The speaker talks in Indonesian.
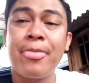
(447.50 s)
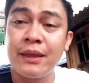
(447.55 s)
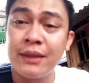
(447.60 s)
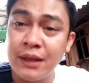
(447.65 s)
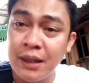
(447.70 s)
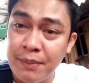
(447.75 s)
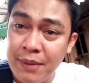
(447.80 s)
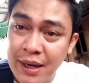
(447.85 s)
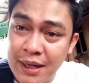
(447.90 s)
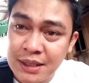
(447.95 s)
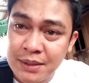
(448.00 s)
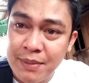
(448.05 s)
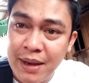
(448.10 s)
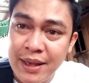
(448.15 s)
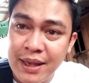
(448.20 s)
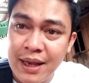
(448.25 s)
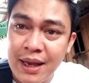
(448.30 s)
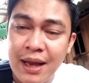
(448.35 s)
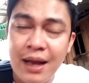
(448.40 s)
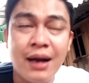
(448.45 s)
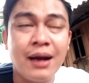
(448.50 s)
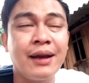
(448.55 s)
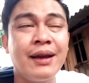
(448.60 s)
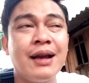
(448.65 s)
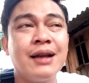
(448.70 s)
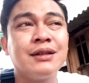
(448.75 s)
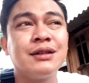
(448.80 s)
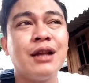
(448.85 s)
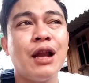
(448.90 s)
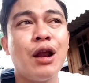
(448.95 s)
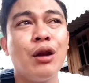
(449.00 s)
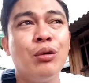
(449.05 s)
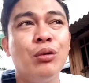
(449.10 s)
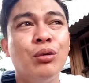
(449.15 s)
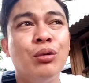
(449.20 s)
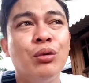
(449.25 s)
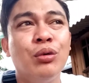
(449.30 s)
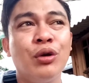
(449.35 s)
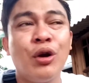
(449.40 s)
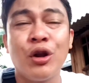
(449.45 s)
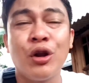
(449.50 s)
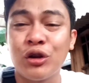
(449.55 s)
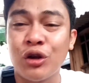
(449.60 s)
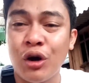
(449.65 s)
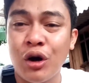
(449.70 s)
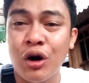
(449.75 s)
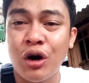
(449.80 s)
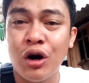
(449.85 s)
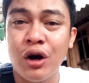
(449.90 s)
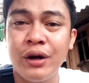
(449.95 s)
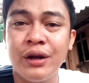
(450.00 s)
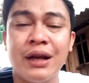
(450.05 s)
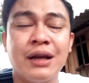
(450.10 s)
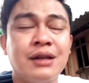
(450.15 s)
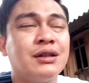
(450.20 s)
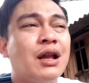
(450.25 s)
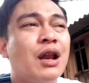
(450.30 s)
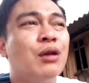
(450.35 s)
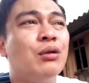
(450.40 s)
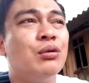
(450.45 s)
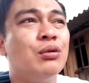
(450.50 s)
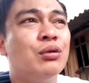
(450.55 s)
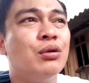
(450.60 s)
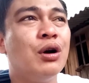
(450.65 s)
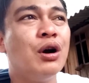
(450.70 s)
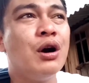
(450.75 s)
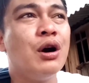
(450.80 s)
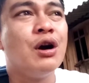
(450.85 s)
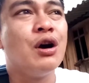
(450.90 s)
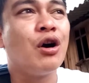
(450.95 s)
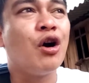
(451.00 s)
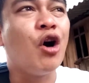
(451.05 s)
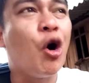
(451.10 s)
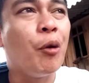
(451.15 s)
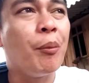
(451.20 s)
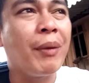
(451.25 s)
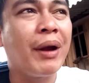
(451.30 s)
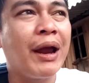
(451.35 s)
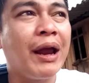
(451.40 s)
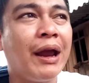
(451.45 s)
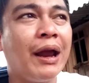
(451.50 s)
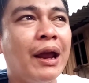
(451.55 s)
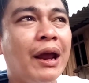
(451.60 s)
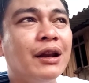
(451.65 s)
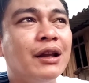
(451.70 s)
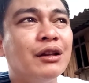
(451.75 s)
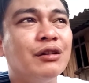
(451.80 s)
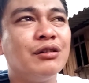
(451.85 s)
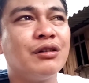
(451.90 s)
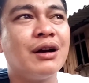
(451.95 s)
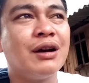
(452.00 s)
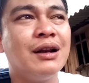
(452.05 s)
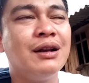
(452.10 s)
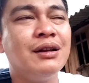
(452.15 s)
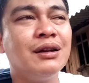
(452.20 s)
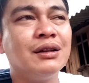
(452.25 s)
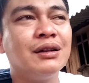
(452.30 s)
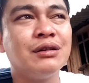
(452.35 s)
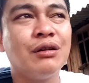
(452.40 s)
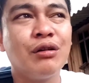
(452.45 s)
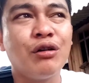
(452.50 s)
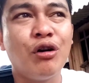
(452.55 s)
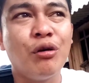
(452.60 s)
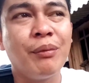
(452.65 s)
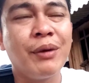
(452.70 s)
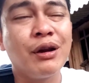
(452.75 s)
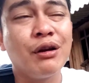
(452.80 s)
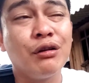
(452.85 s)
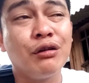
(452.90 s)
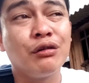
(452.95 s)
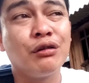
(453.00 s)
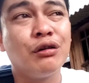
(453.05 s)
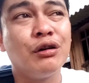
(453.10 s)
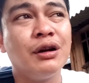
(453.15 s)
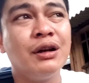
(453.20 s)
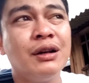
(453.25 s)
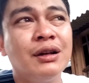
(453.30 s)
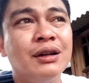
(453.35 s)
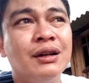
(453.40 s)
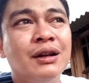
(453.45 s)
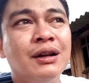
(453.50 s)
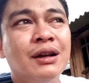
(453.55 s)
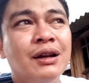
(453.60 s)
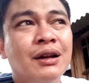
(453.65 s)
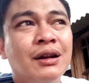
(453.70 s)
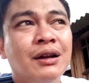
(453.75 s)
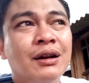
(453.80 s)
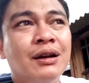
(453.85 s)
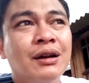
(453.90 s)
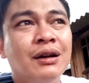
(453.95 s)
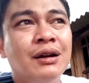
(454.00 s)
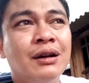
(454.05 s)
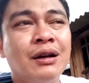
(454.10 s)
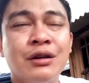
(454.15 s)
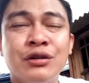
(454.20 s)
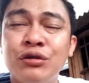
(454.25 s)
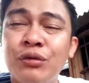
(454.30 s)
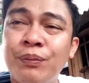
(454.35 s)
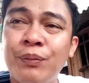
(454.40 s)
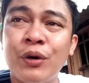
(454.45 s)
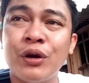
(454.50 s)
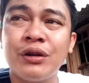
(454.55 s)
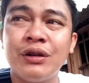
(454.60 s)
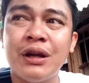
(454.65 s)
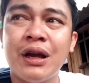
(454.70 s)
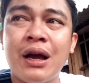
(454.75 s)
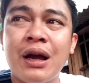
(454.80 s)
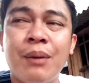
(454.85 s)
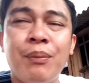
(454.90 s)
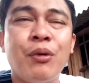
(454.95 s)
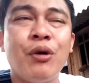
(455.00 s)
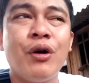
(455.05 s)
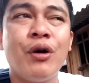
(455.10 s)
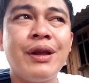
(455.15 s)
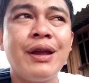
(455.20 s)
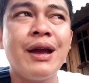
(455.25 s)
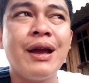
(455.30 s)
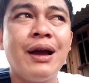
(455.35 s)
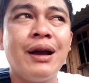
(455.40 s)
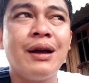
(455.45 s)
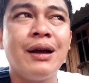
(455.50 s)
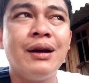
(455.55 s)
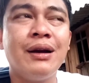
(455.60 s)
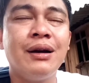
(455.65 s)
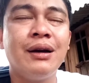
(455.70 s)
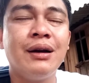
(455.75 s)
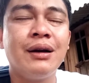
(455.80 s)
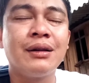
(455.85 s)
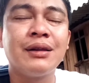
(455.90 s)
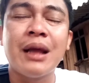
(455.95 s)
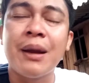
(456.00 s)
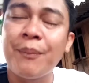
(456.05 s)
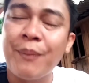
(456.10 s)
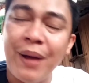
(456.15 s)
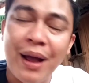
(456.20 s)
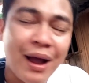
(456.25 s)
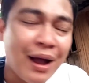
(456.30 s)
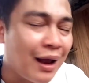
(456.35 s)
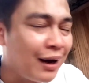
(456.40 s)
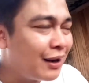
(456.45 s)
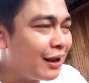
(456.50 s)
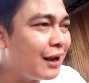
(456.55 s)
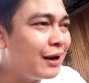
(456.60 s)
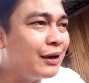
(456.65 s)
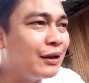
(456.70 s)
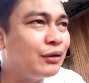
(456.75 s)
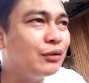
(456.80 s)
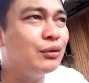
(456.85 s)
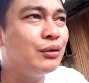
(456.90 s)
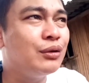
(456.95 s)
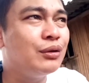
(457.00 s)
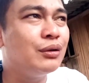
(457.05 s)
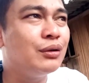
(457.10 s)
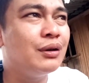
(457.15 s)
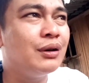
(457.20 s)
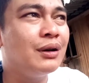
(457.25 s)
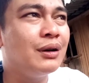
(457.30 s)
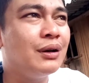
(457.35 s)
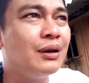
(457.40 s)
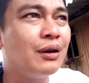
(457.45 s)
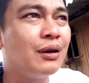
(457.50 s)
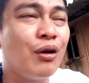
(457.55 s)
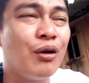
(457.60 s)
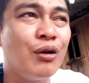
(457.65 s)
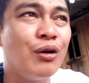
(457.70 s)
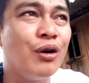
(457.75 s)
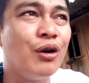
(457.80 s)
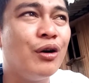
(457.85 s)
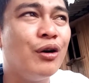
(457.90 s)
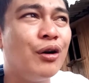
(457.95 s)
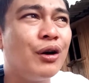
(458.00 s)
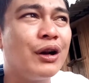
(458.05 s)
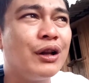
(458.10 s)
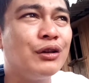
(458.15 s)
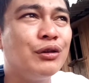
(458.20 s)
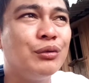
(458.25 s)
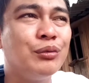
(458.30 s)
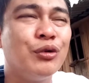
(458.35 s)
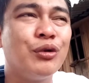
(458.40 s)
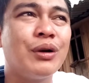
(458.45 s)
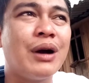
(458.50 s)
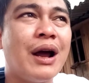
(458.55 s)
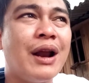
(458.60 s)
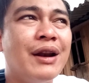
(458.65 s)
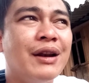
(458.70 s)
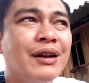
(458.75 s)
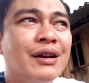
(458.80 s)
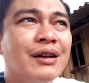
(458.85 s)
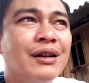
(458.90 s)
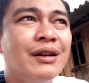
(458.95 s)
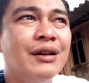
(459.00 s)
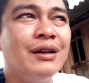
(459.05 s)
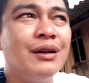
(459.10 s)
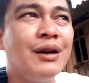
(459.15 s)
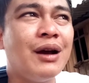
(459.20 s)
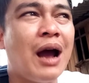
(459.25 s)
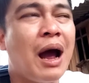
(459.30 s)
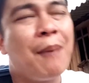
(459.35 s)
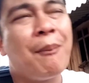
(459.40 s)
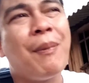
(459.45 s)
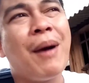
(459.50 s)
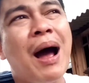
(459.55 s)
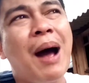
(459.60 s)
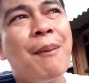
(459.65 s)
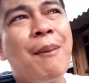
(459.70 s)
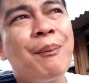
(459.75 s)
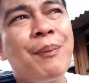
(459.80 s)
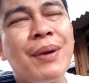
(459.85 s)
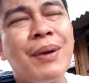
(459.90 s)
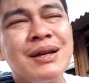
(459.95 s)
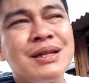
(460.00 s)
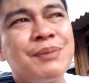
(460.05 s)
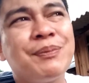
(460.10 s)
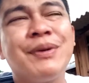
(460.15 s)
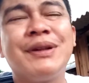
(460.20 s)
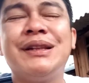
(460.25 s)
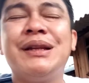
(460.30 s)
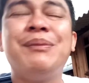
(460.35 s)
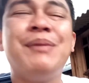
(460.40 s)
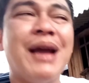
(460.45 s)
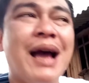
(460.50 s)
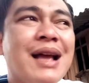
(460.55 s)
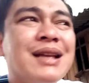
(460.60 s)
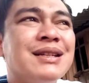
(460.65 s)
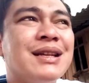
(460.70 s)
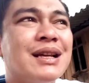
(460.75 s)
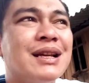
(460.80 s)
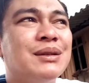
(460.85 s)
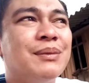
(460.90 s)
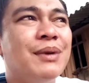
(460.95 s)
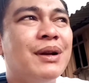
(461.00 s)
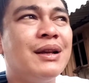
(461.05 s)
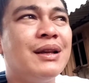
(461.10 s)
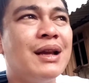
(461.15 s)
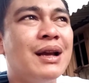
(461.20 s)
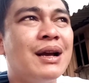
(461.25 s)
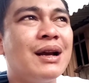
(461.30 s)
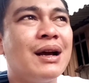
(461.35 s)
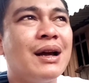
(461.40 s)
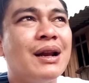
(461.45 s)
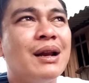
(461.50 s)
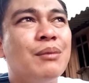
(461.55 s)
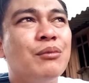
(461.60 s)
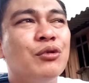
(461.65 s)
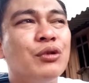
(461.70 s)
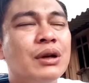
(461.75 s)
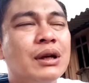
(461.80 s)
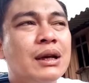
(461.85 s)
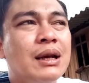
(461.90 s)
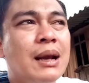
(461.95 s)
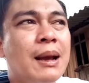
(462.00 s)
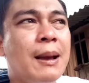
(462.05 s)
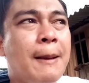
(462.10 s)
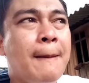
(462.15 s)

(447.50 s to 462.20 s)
terima kasih banyak yang selalu nonton yang selalu komen gitu kan yang selalu komen nonton support ya pokoknya uh, tanpa kalian itu logo Dori itu bukan apa-apa seperti biasa sebenarnya karena mungkin